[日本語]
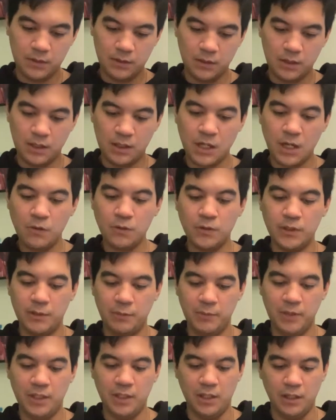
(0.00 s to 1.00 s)
なんか過去
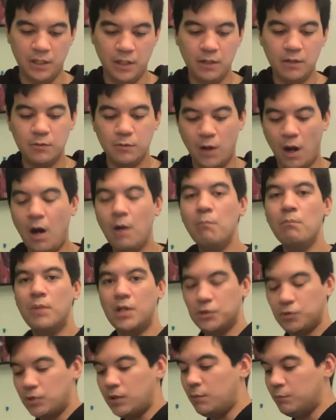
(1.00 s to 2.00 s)
に見ないね、
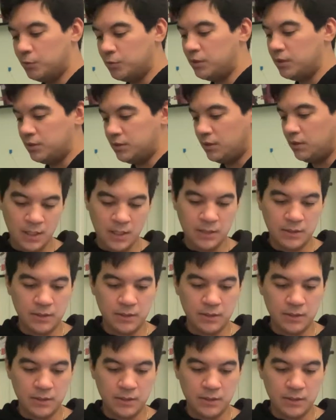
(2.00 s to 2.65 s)
ハンマーとか持ってさ。